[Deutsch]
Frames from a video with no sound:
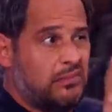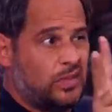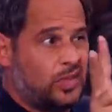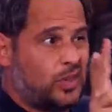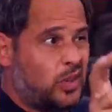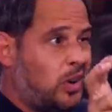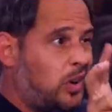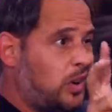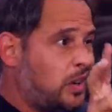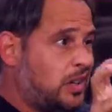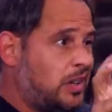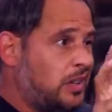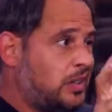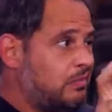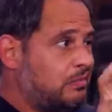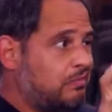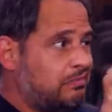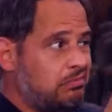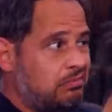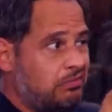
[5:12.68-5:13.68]

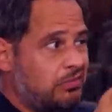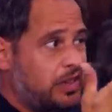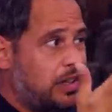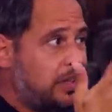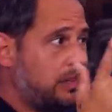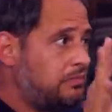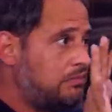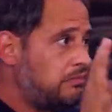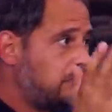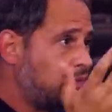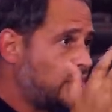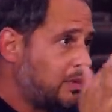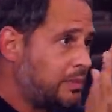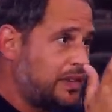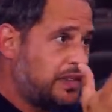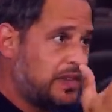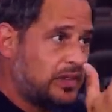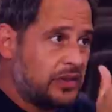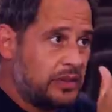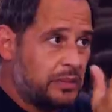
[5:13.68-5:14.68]
Genre, Film, so ein
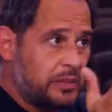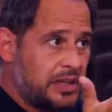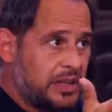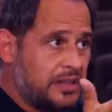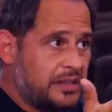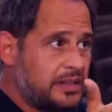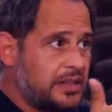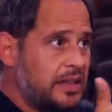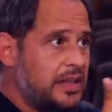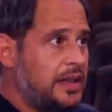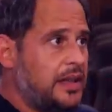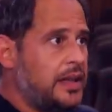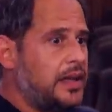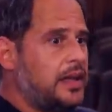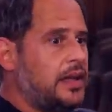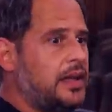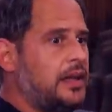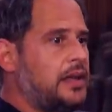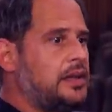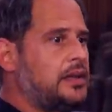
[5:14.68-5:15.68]
bisschen zumindest,
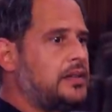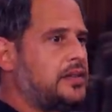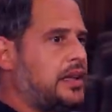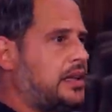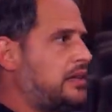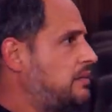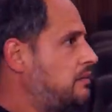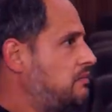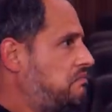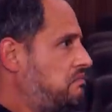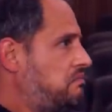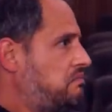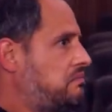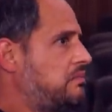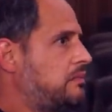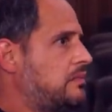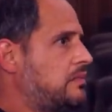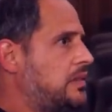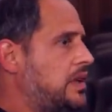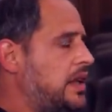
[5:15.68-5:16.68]
dann
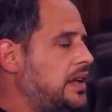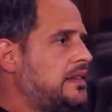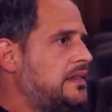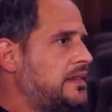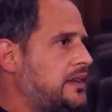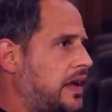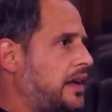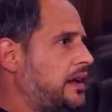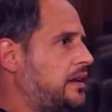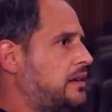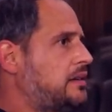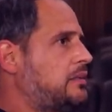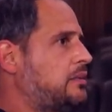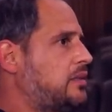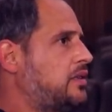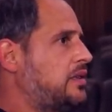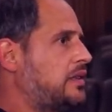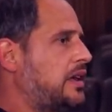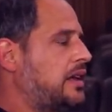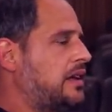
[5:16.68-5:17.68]
ging es eigentlich,
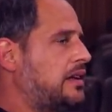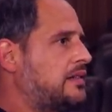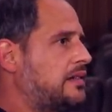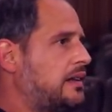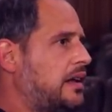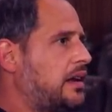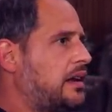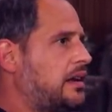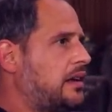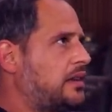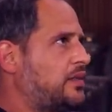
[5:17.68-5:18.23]
muss ich ehrlich sagen.